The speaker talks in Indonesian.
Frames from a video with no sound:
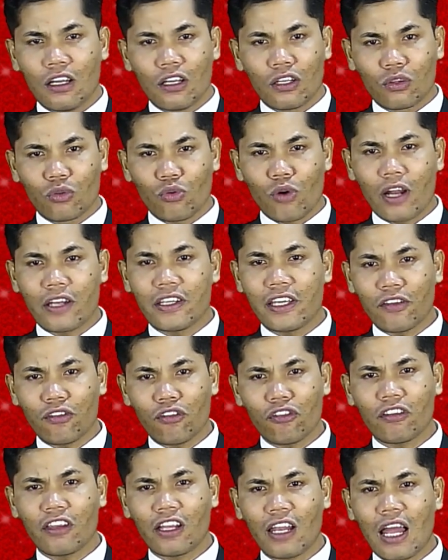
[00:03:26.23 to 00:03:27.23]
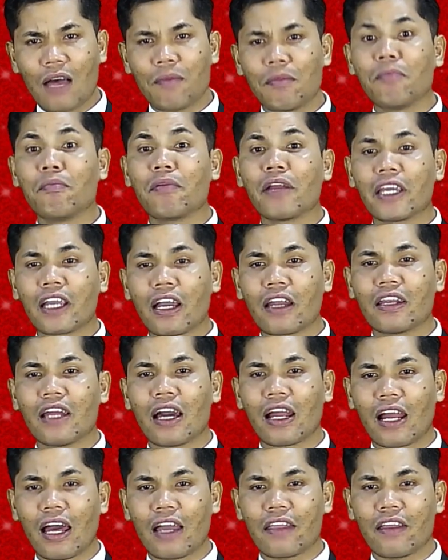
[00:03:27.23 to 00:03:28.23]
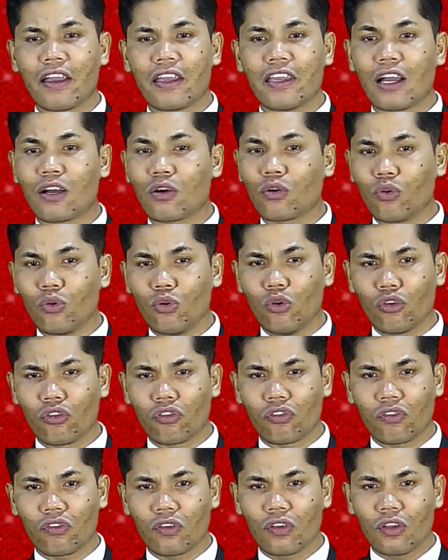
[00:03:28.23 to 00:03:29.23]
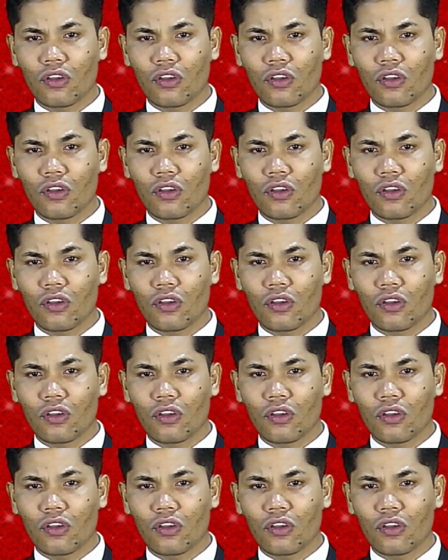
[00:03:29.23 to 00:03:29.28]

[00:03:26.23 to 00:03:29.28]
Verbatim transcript: Tuhan Yesus telah memberikan darahnya yang kudus